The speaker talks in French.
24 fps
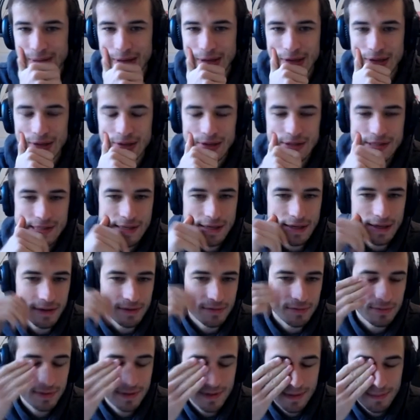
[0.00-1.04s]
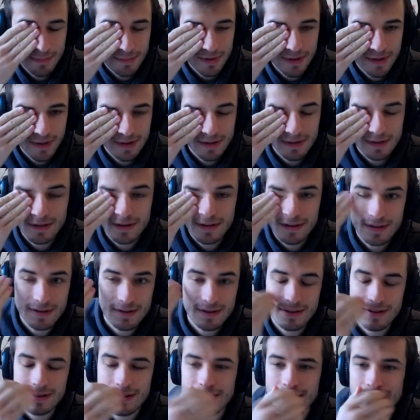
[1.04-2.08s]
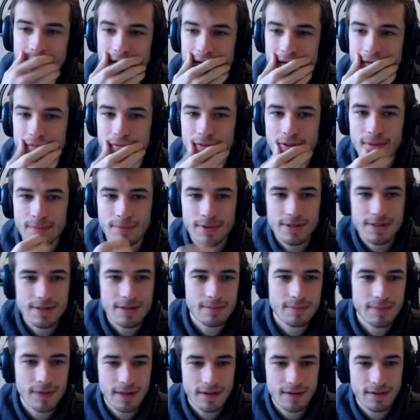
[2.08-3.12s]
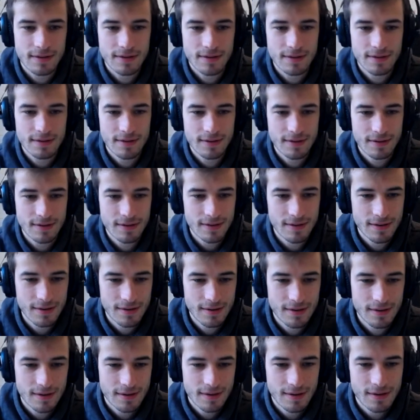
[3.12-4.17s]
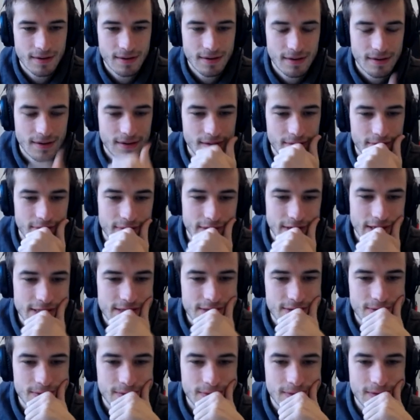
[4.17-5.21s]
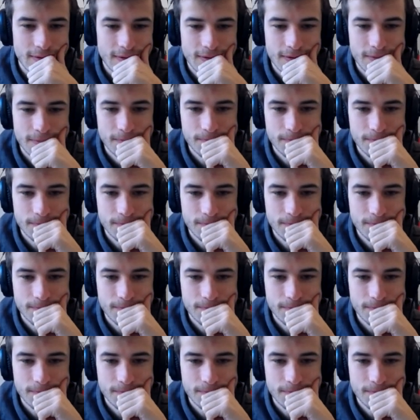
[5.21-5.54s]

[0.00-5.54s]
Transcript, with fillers: Dans un réfutez-moi euh, moi de cette merde euh, version euh.